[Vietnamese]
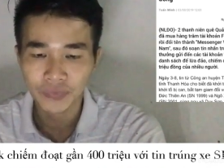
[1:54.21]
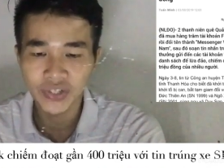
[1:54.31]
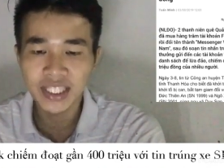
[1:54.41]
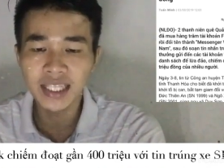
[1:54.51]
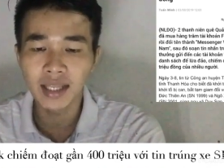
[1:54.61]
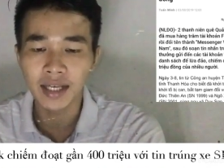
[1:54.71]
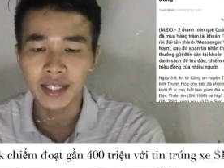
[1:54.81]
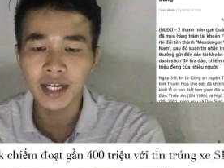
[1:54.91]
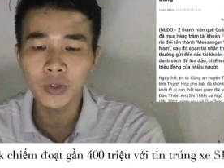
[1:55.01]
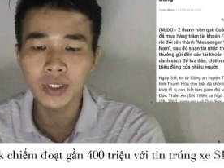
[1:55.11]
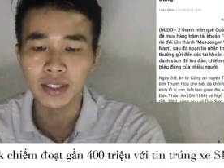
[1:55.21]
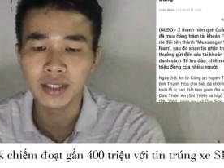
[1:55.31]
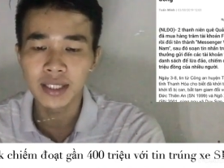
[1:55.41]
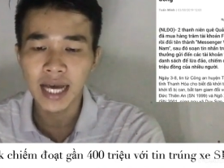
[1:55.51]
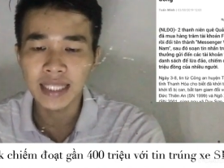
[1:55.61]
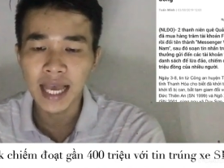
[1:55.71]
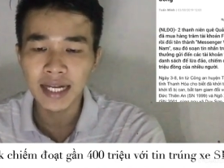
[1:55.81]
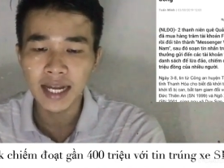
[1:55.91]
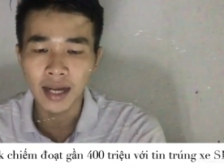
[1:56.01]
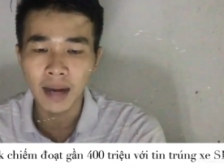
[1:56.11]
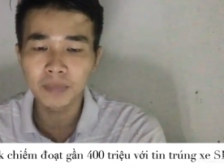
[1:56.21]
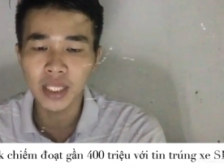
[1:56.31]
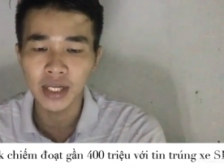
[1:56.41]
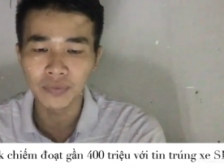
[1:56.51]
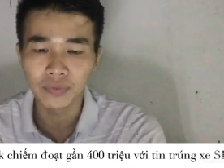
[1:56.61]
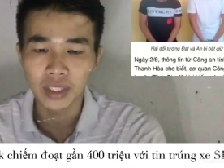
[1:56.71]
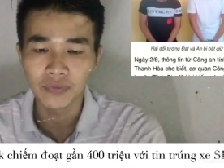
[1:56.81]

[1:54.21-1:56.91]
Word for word: Vì tin lời các đối tượng, anh A đã nộp tiền